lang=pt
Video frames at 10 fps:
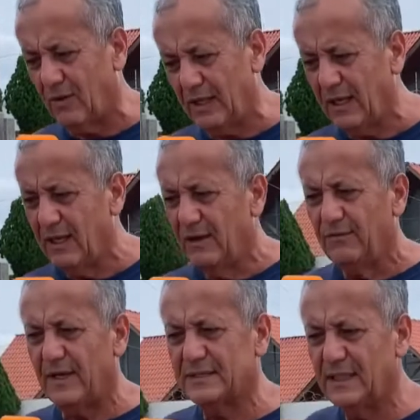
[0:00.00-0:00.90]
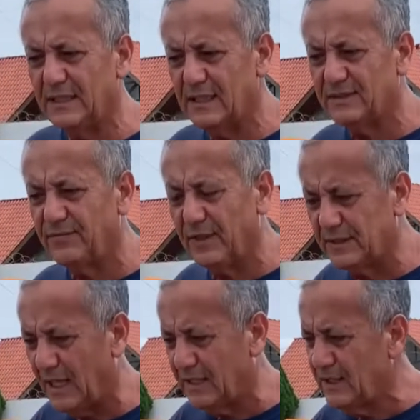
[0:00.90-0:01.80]
agora fazendo esse
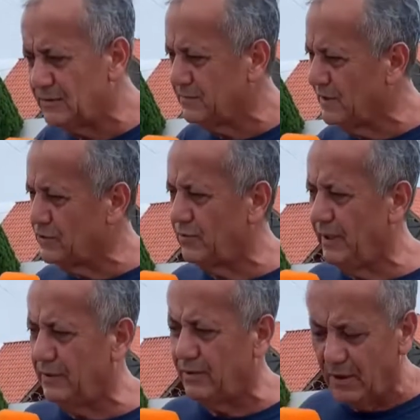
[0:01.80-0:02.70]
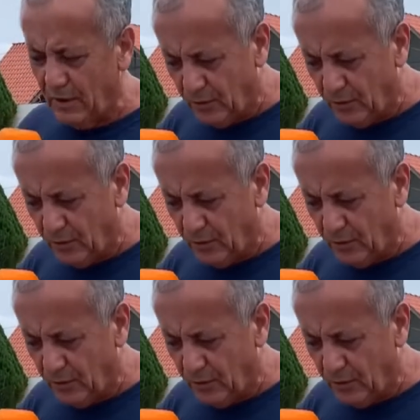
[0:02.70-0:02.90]
vandalismo, destruindo.